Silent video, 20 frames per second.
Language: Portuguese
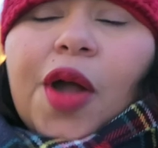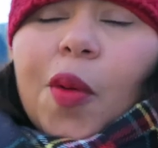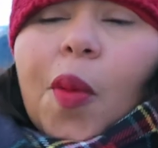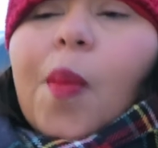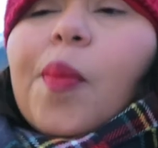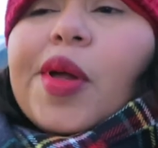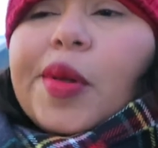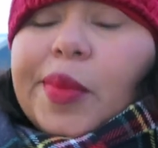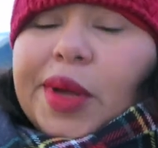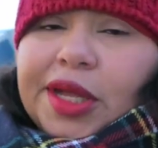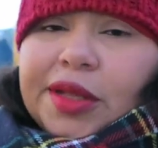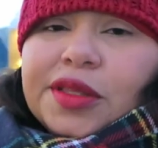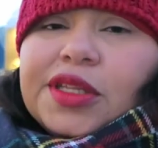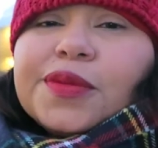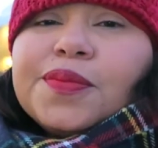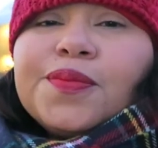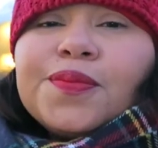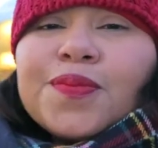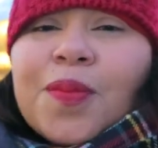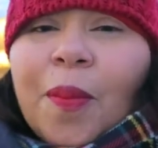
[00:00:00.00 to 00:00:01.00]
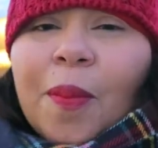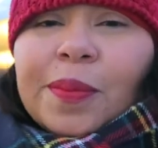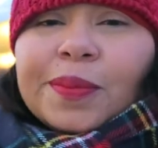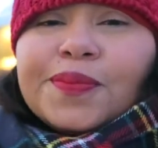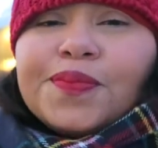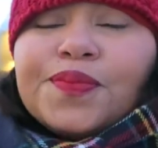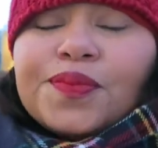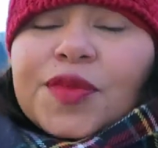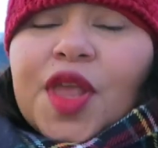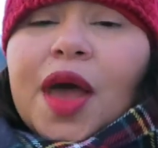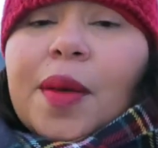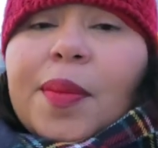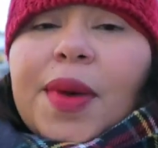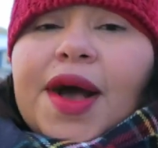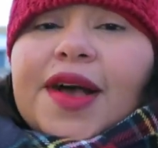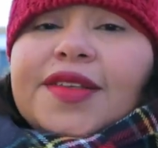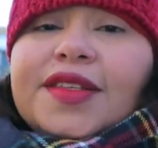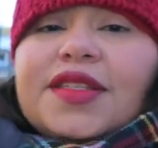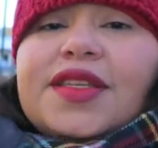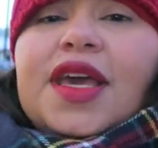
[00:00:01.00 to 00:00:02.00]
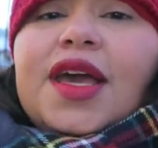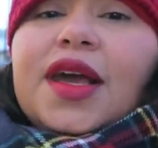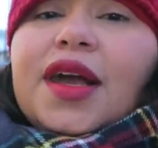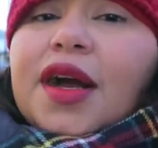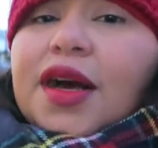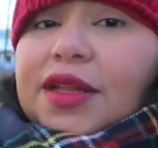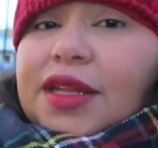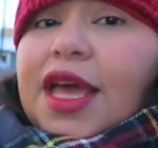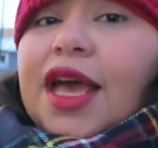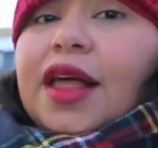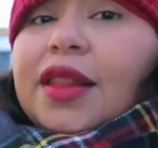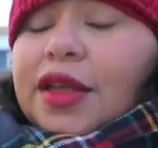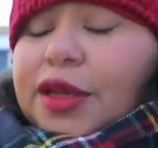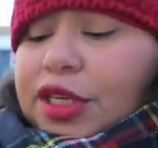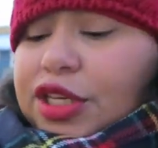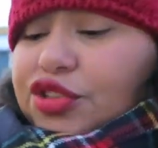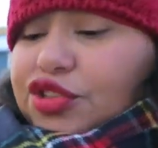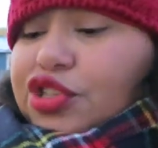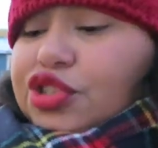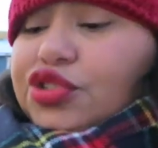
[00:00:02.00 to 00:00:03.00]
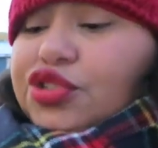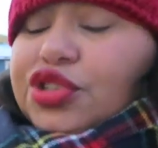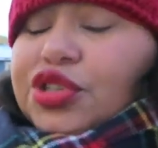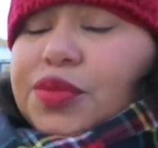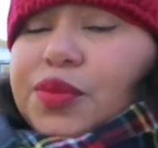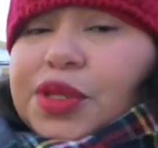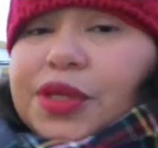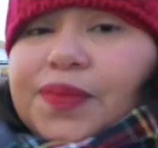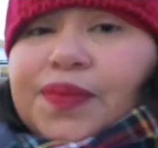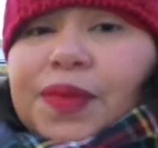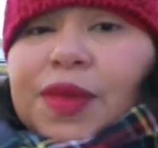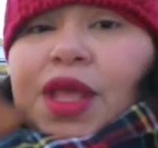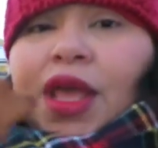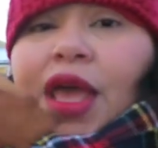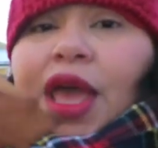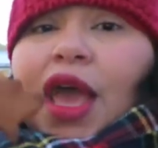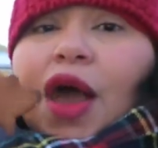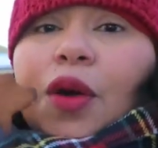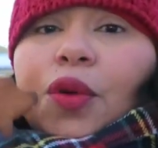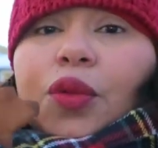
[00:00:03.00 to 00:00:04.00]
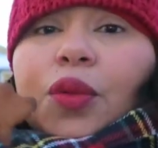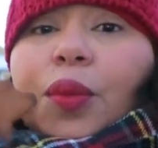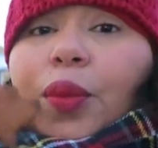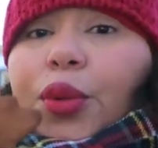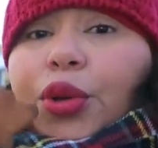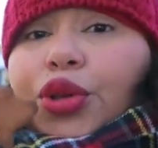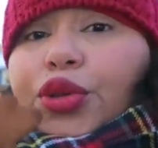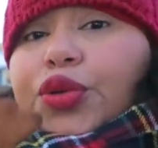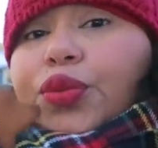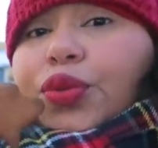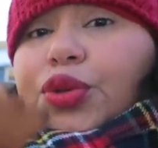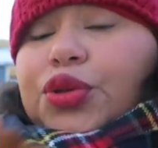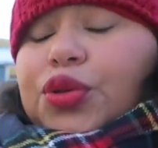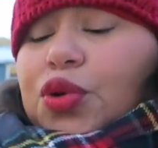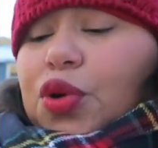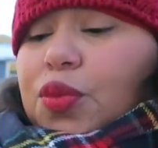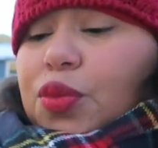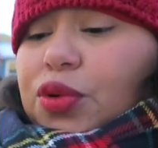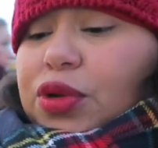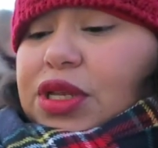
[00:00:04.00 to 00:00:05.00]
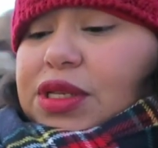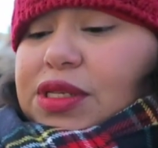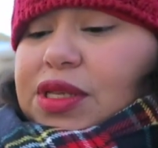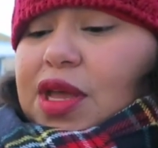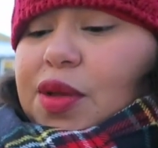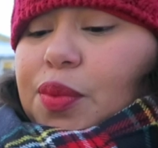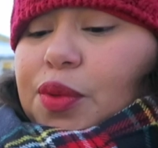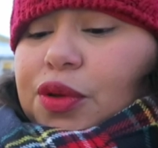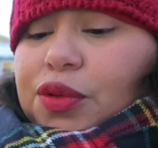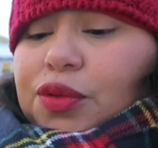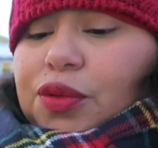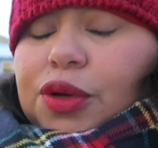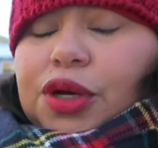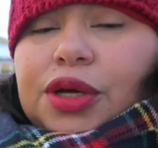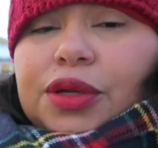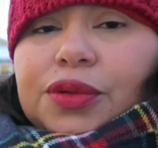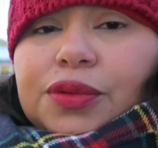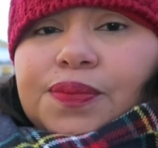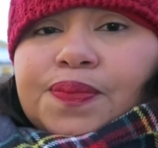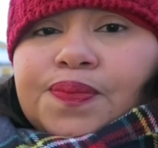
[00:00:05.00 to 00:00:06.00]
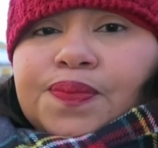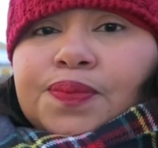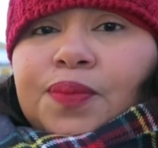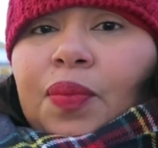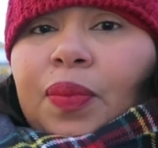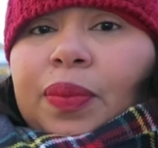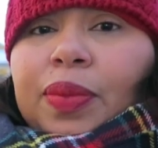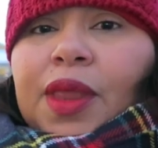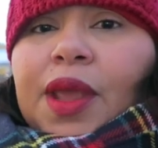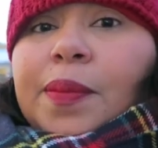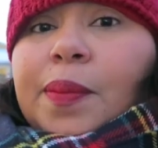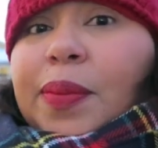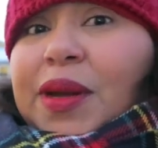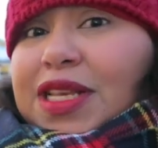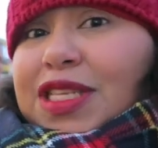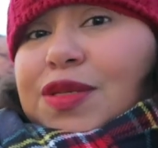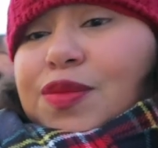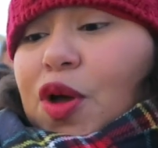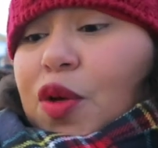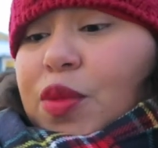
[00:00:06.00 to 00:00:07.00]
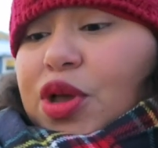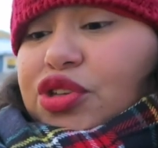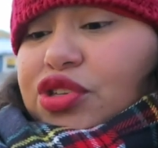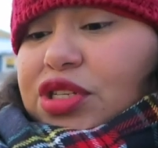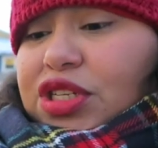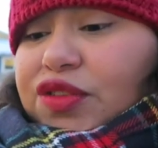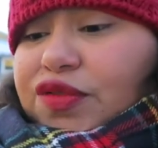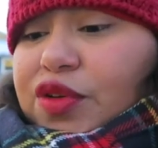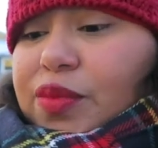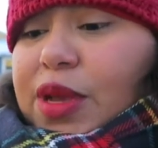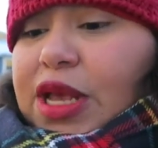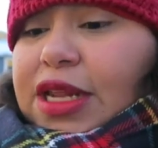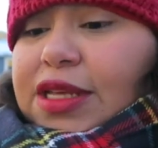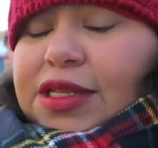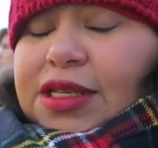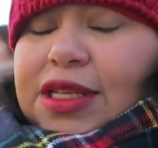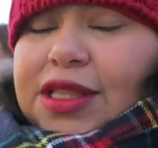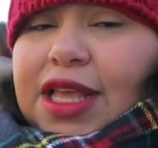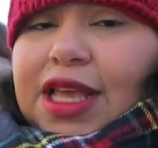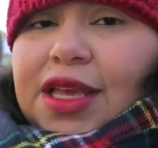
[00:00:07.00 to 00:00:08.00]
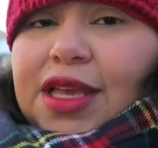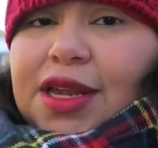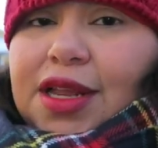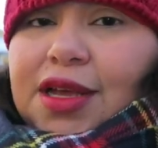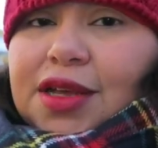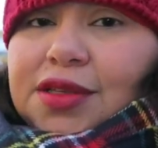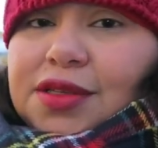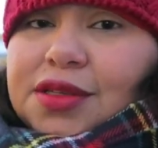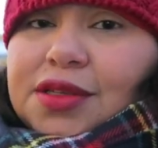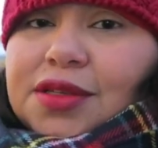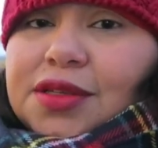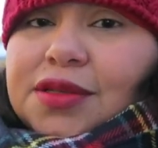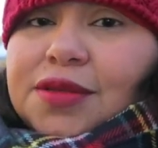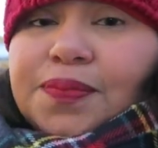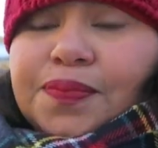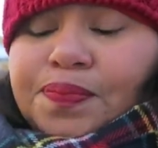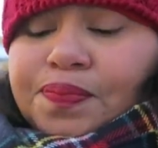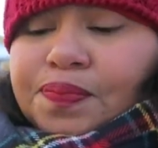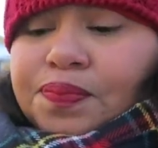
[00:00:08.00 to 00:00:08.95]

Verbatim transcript: é com pimenta. A base é canela e gengibre. É algo muito, muito comum nessa época do ano. Principalmente nas famílias que têm crianças.